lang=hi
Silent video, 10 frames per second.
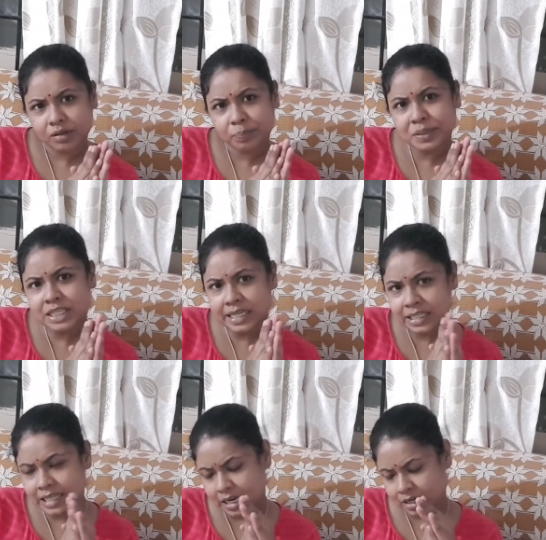पिछले
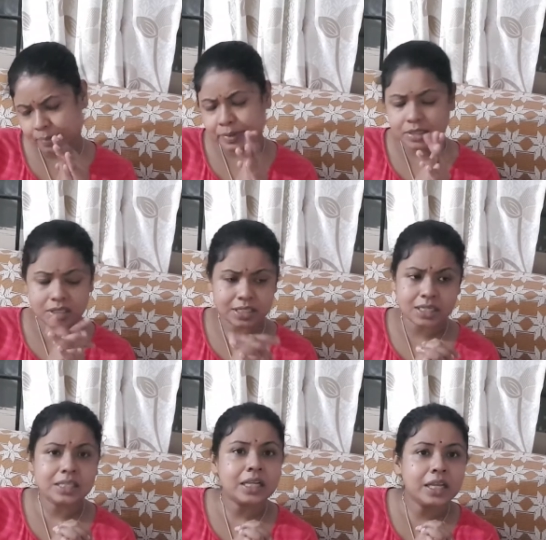साल के पिछले साल
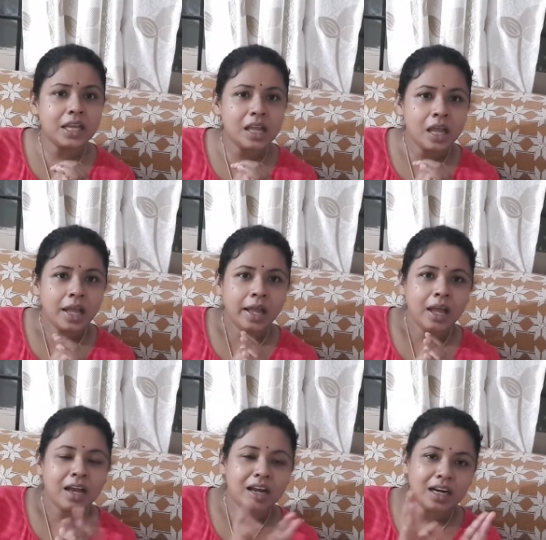से ही
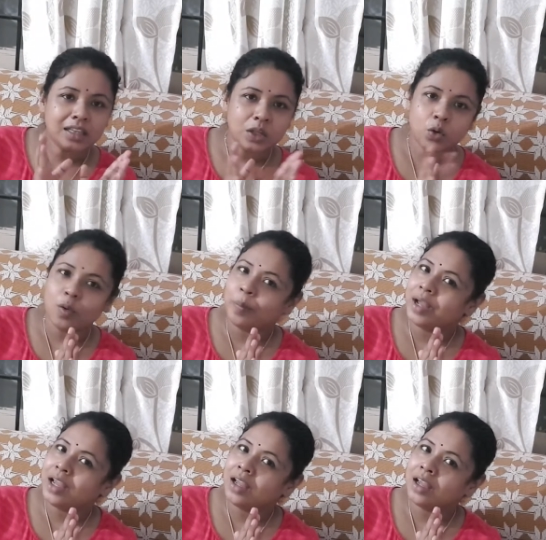कार्तिक को
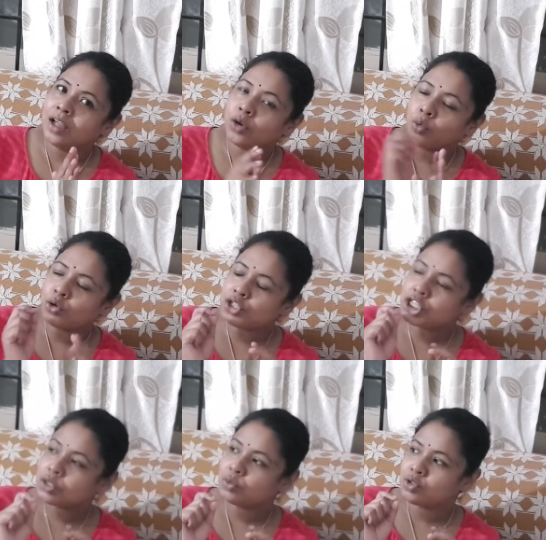मैं
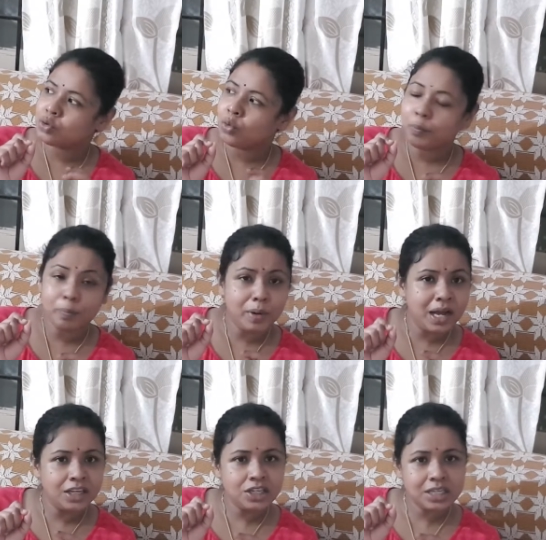रोज उसको
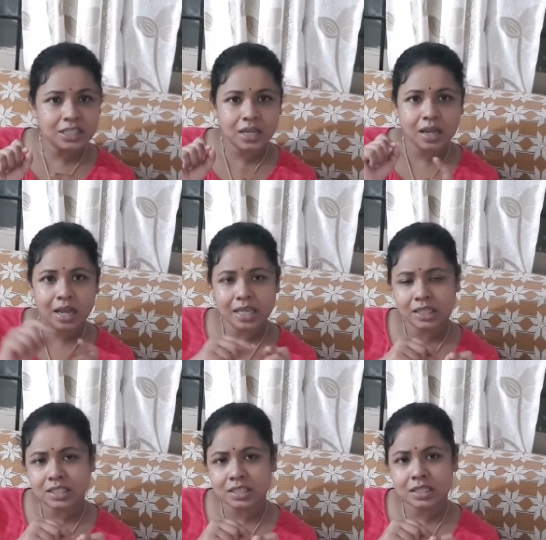पाँच का सिक्का या
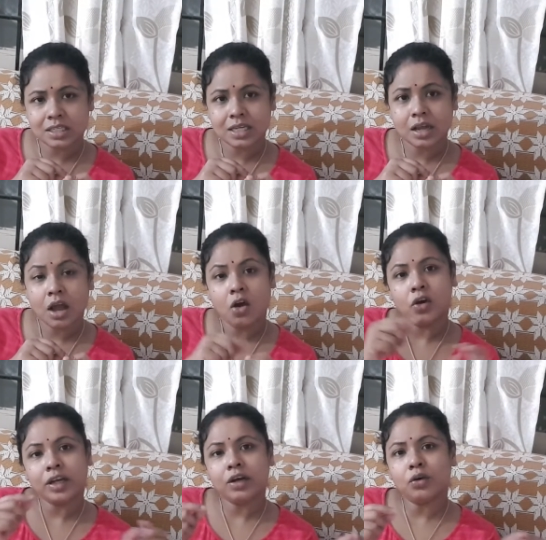दस का सिक्का
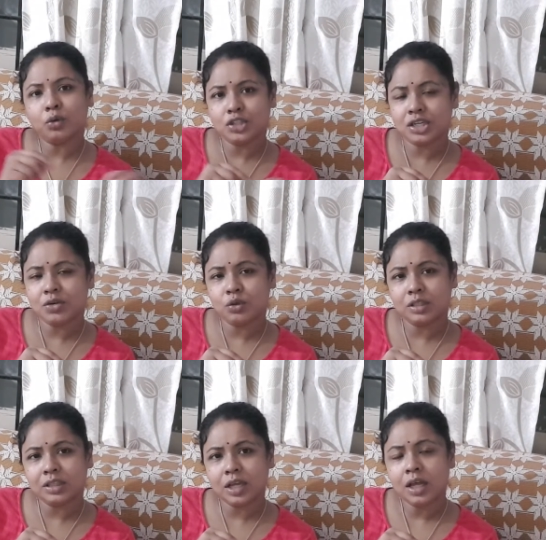और अगर रोज नहीं
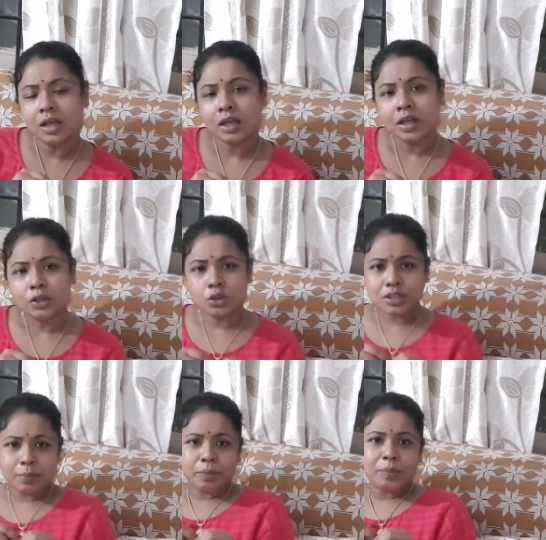होता था तो
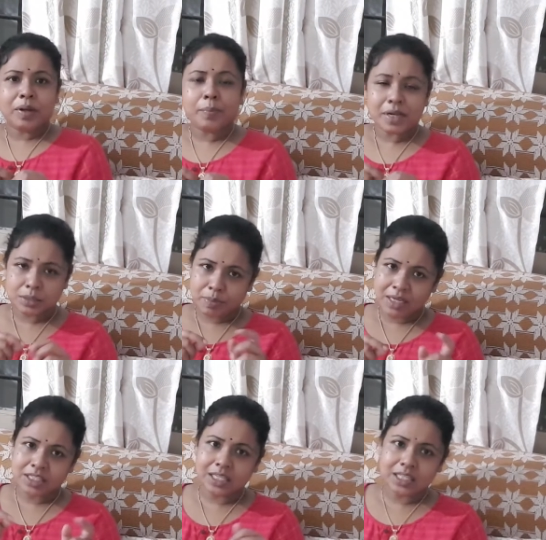जब भी मेरे पास
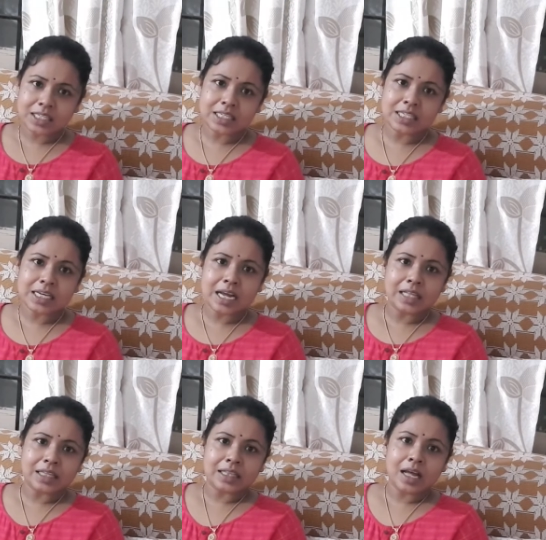पाँच या दस का सिक्का
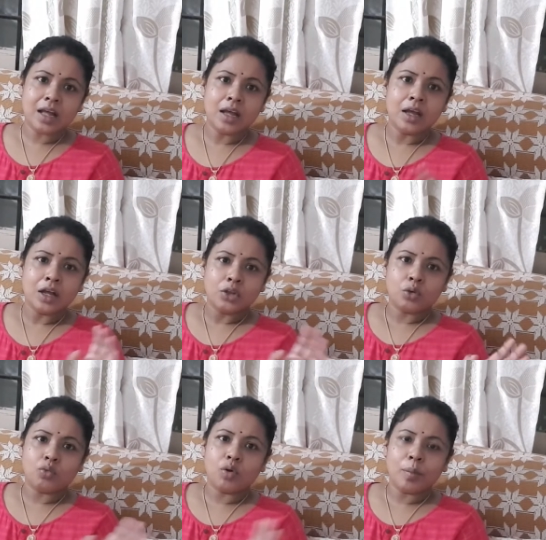आता था तो
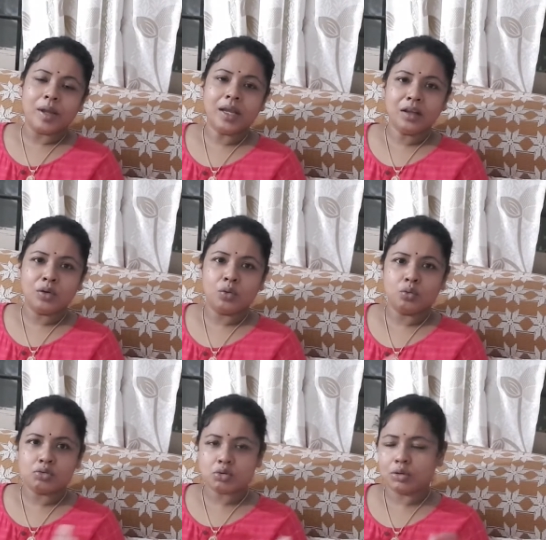वो मैं
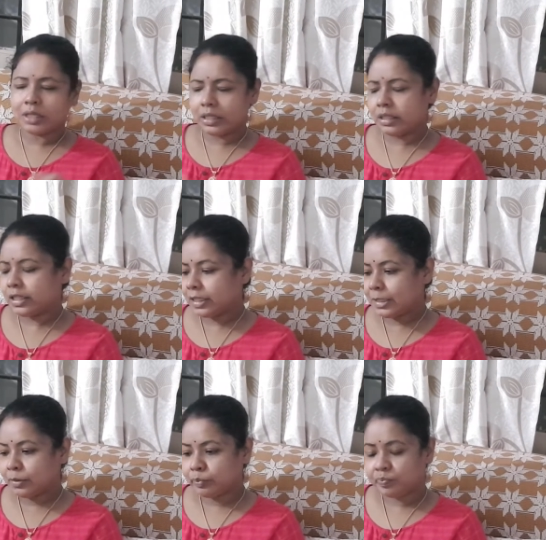उसको दे देती थी